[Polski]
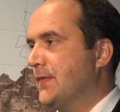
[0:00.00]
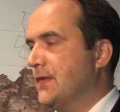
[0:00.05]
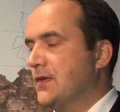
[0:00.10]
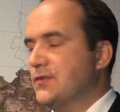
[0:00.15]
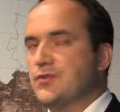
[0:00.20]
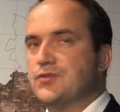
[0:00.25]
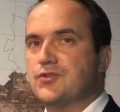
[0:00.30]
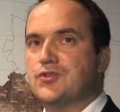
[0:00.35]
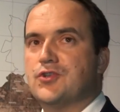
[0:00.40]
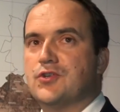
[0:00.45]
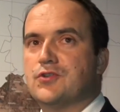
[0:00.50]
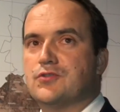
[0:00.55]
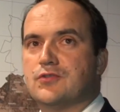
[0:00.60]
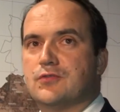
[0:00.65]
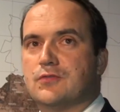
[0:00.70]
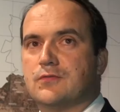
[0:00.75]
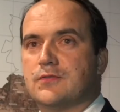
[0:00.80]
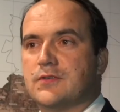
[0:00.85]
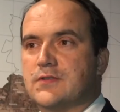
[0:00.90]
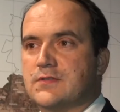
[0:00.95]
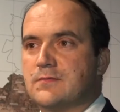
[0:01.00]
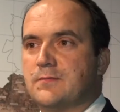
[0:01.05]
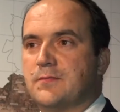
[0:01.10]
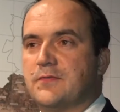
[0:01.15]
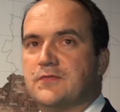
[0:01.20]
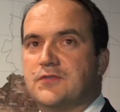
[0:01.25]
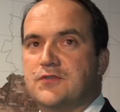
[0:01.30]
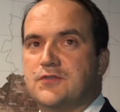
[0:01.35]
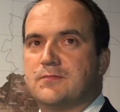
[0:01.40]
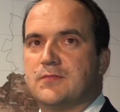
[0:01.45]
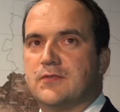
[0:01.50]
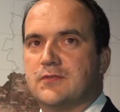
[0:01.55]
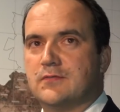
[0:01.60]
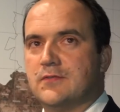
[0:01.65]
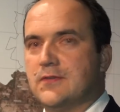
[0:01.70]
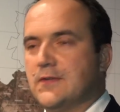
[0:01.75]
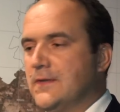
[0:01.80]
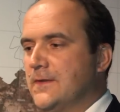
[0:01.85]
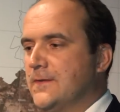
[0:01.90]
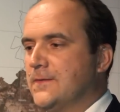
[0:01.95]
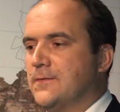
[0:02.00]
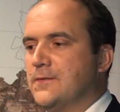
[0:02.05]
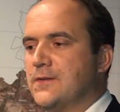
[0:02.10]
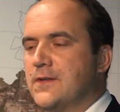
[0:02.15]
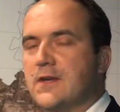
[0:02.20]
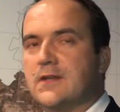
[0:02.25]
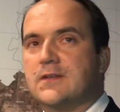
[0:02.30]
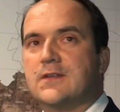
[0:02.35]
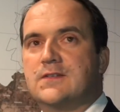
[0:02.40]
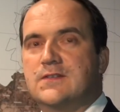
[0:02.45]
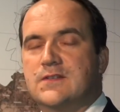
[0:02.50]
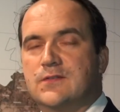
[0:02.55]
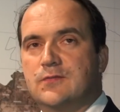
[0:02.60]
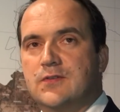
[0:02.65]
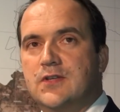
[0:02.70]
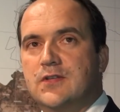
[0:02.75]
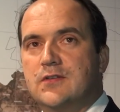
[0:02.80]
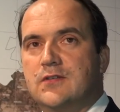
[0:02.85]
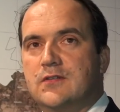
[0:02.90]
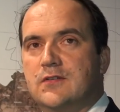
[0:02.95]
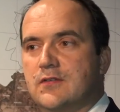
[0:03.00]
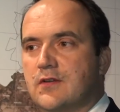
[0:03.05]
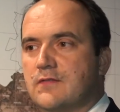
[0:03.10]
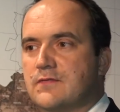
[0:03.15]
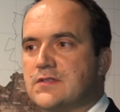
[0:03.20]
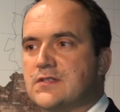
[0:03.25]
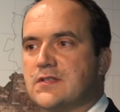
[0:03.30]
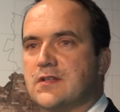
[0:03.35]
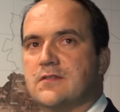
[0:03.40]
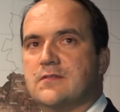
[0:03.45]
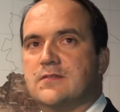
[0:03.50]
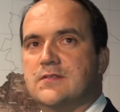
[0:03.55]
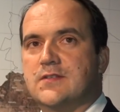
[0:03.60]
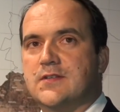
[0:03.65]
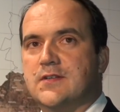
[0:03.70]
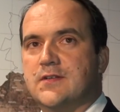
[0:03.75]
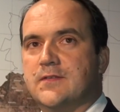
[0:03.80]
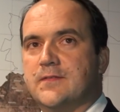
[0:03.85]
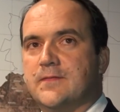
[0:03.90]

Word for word: Na dzień dzisiejszy trudno z mi powiedzieć, bo to nie ja decyduję, tylko nowy starosta.